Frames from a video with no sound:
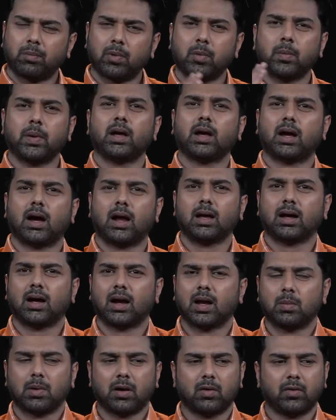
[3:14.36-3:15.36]
எப்பவுமே
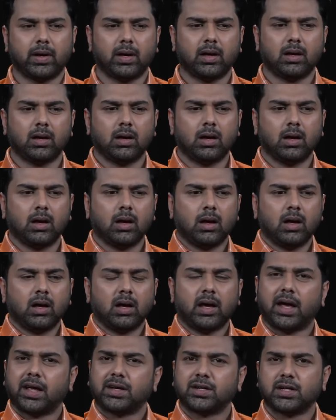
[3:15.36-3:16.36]
காலங்காலமாகவே
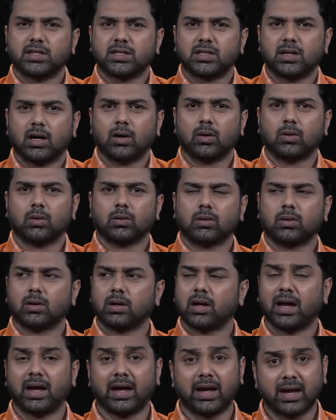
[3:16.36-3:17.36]
ஏஷியன்ஸ்னாலோ
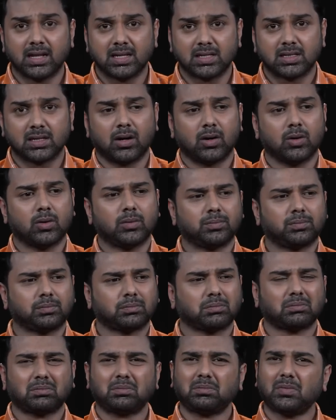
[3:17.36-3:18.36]
இந்தியன்ஸ்னாலோ
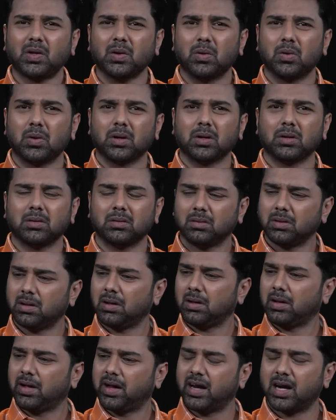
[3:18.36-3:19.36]
ஒரு
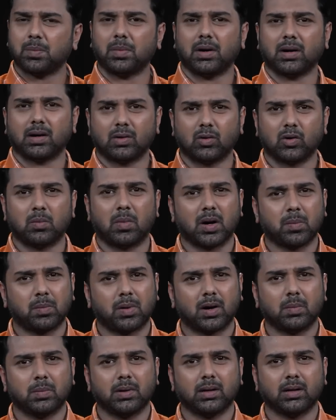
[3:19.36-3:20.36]
கீழே பார்க்குற ஒரு
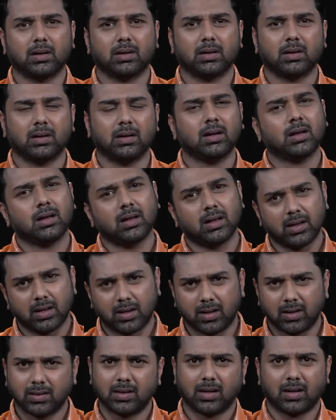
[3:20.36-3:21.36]
மனப்பான்மை
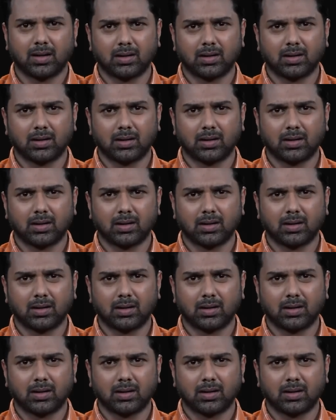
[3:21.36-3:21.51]
இருந்து தான்